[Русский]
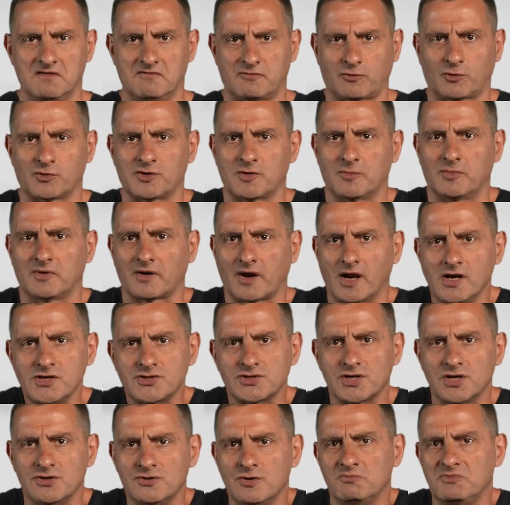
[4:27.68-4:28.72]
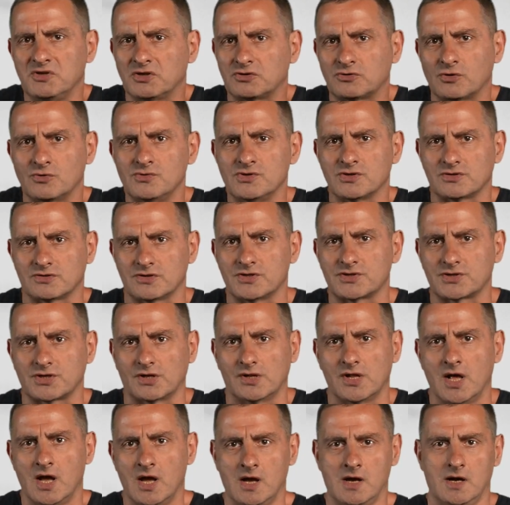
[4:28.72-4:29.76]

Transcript: Вроде бы раньше о нем никто не слышал,